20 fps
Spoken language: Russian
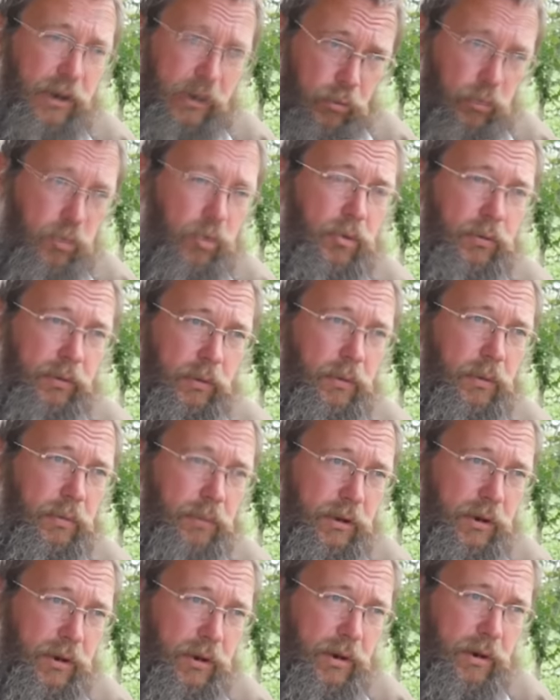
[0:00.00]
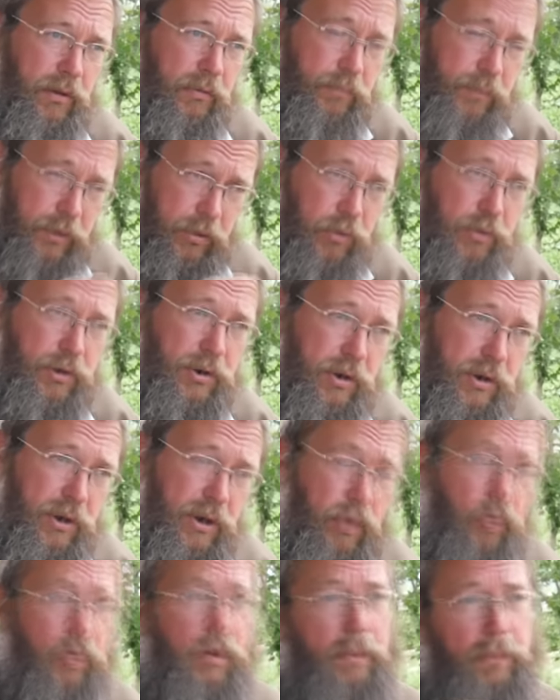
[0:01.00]
не о духовном, да. а о материальном. В первую очередь
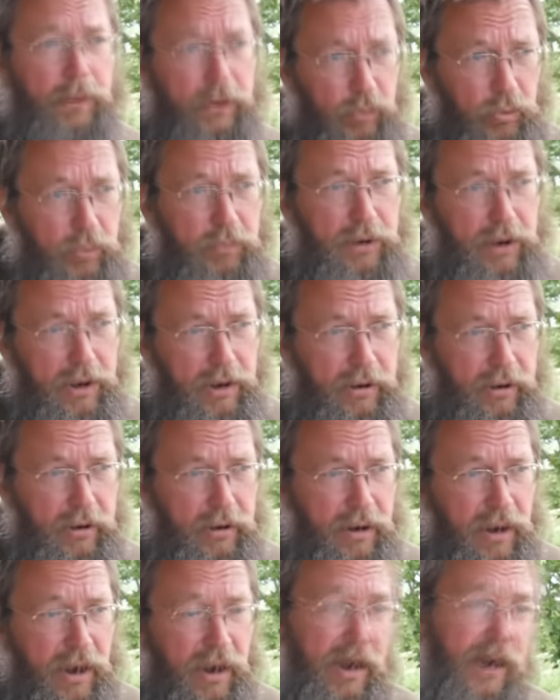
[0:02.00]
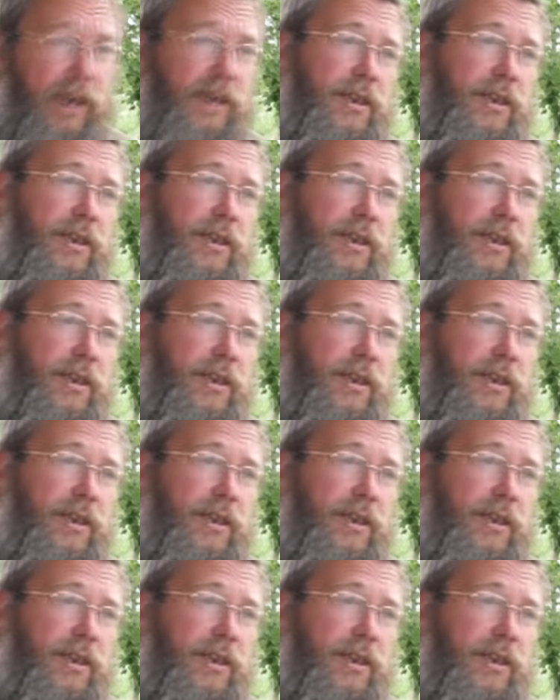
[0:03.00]
здоровье, а потом деньги. А